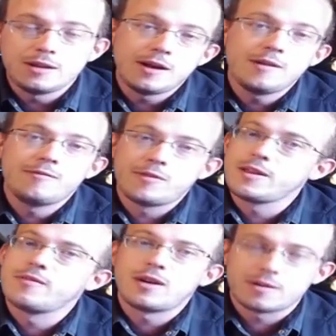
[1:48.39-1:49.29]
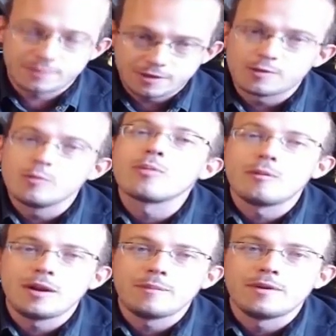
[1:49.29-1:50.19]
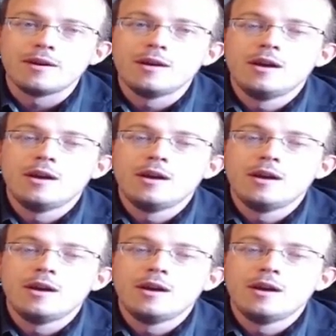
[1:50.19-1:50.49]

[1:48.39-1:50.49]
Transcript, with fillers: là il va y avoir un sérieux problème.